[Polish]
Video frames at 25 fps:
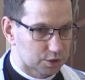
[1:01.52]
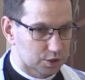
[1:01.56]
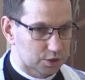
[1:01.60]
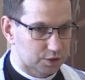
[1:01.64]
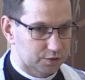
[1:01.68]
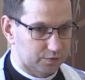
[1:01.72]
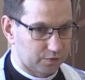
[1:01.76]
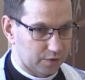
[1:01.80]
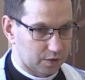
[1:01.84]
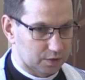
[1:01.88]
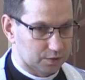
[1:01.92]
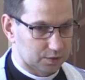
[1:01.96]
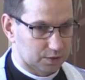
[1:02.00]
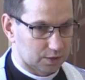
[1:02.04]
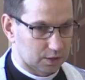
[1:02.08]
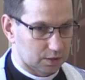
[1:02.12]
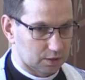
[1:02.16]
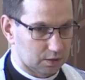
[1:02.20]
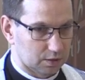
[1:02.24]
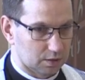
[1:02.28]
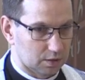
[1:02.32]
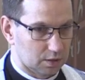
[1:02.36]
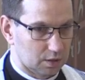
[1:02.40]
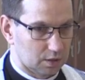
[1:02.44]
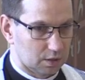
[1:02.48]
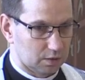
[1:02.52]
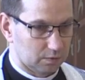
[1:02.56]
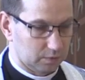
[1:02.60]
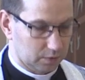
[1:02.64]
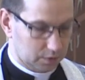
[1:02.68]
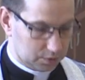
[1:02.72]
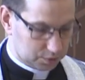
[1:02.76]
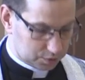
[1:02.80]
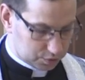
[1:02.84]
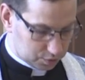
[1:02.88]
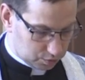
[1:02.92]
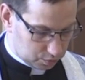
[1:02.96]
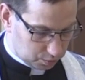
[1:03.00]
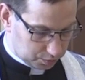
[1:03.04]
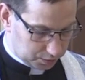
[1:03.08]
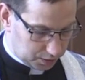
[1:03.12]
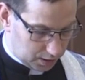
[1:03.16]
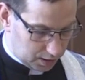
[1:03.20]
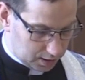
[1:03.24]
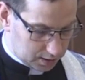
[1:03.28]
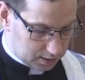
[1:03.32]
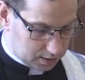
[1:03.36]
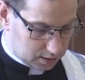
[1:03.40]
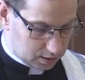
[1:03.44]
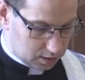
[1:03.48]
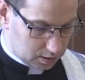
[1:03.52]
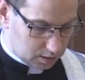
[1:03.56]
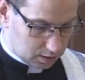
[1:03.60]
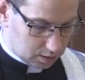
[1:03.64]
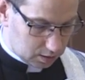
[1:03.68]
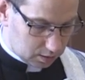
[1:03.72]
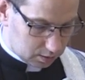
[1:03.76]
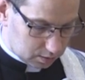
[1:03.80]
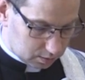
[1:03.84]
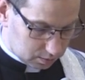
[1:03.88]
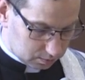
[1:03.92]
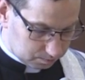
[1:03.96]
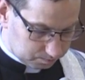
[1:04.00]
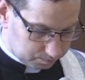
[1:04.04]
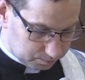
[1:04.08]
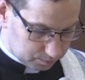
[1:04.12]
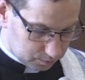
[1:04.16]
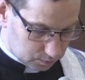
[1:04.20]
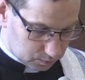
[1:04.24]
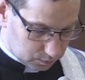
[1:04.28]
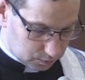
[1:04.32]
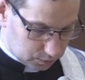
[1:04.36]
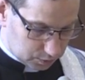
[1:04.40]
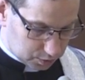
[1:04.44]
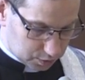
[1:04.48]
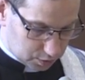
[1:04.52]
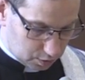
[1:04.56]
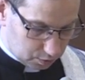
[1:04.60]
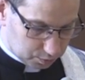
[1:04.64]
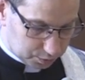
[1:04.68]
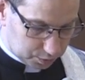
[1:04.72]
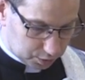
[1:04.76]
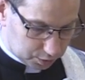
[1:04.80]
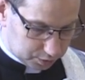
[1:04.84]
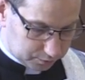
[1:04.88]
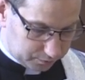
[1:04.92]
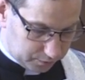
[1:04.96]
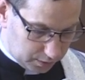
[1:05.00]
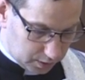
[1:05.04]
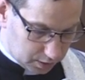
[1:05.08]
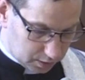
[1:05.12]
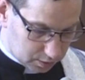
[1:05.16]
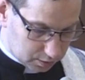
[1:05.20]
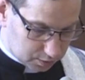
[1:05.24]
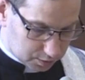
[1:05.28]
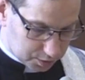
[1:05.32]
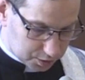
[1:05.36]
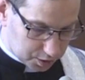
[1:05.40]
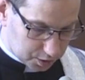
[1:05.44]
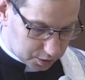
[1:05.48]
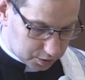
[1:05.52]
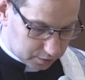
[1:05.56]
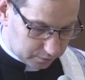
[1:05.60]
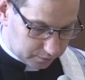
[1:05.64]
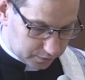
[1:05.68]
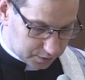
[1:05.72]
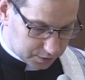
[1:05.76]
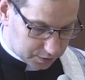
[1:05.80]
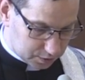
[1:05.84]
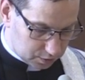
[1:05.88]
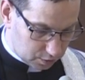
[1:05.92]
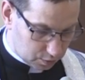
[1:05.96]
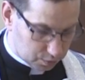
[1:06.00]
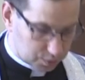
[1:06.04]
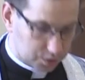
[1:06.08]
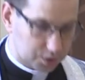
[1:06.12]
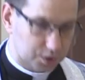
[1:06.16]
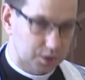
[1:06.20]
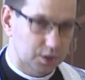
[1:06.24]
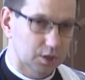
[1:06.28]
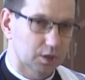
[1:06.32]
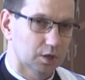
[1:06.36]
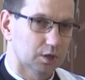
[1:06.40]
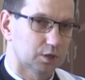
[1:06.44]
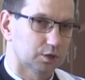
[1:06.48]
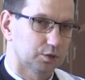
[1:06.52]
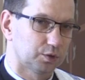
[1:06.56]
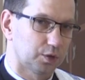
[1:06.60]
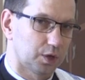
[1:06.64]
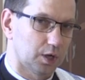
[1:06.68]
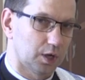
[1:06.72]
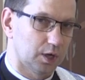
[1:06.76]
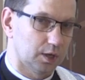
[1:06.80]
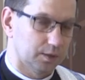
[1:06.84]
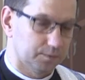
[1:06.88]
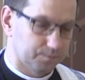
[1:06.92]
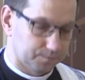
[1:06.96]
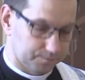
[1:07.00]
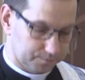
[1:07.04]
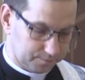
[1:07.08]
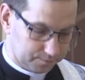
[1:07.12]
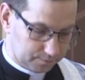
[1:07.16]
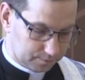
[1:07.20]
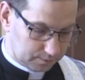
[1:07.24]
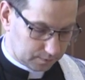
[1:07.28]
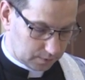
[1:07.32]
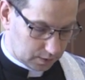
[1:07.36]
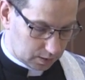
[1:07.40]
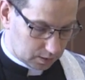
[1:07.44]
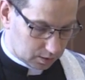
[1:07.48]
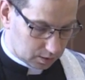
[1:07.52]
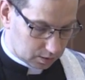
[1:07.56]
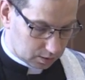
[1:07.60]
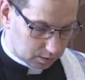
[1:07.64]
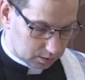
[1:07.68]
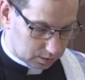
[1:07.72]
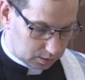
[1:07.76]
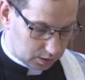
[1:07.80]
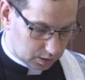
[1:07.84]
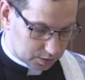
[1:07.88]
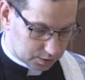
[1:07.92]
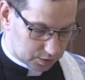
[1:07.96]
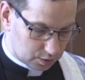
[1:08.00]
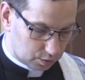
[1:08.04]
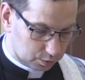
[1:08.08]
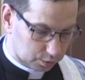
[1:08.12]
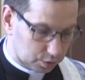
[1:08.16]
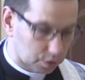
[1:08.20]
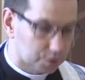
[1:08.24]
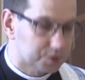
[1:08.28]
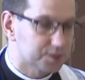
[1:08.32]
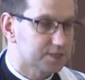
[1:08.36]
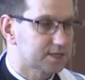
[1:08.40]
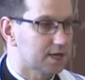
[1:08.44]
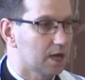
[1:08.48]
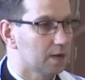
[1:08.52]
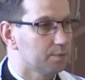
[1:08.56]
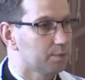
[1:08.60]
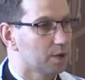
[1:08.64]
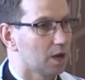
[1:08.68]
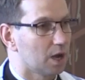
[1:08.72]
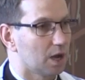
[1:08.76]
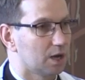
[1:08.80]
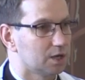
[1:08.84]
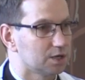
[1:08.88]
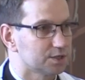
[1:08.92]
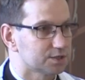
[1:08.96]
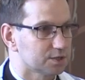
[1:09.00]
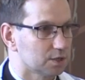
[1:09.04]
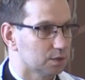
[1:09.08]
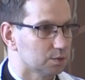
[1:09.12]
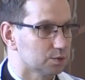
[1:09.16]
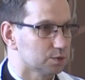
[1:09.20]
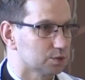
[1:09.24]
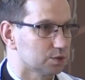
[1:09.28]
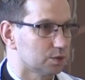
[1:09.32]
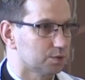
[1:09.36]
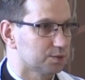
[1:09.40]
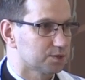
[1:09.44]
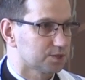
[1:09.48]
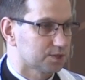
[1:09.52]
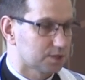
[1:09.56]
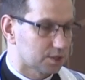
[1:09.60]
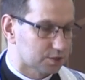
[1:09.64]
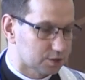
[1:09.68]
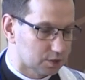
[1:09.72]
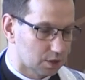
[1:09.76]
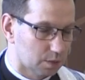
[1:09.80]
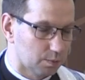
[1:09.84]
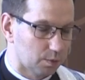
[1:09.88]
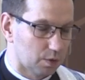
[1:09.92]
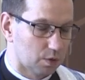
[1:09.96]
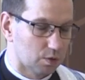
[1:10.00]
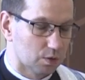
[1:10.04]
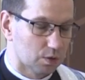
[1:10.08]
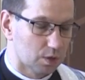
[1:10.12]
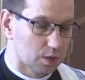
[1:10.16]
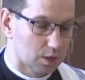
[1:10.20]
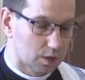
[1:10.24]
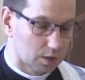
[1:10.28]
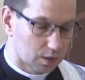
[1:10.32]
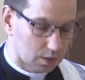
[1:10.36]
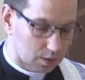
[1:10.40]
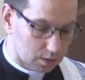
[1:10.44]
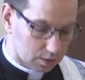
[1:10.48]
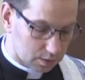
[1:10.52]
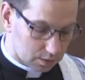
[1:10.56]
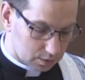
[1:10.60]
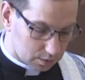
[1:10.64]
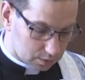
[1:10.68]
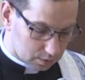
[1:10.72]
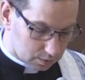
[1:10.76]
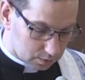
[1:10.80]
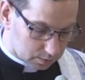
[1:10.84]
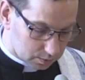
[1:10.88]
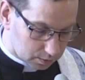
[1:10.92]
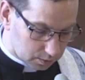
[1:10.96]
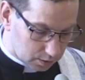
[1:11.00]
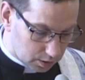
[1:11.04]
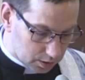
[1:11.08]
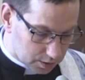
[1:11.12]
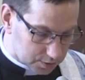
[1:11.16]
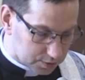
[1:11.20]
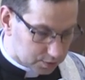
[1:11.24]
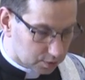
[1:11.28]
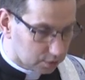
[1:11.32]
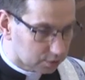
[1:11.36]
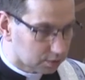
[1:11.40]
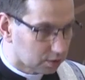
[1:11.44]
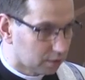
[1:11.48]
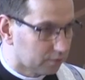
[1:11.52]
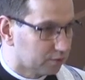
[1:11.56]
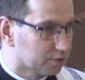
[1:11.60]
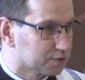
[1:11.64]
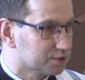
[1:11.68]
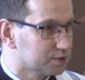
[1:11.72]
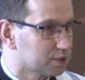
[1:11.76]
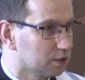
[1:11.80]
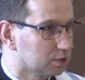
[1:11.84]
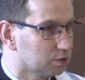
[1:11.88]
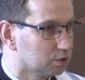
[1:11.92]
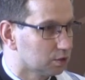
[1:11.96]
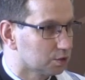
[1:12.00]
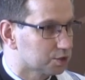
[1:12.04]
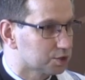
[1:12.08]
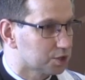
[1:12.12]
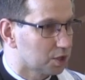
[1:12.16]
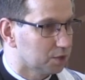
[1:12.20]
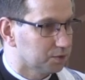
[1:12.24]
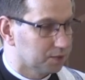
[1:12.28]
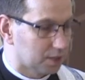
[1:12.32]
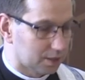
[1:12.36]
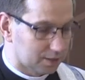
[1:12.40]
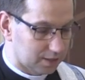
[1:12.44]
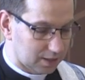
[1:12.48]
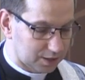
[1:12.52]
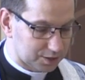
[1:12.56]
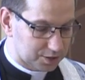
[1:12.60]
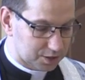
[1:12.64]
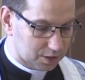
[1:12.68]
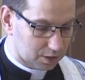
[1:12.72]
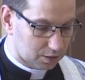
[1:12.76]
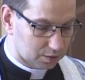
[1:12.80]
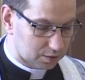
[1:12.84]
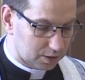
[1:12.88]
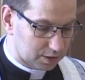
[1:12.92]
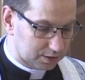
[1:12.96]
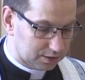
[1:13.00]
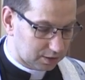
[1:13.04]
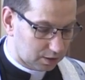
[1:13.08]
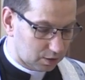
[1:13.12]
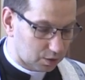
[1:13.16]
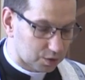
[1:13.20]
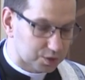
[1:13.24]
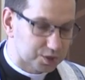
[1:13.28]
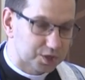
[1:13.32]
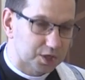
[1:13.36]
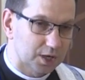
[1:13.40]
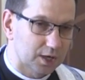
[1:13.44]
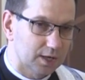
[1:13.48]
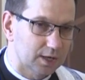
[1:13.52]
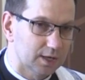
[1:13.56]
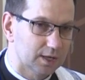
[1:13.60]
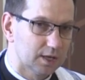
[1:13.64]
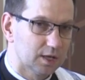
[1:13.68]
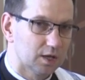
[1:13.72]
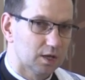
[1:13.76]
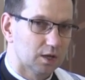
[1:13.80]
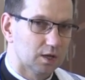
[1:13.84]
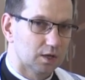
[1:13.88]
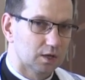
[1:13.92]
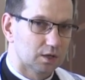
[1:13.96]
mszy świętej. Więc tutaj są to dwie rzeczywistości, które nie są tożsame, ale są ze sobą istotowo zjednoczone. Dlaczego? Dlatego, że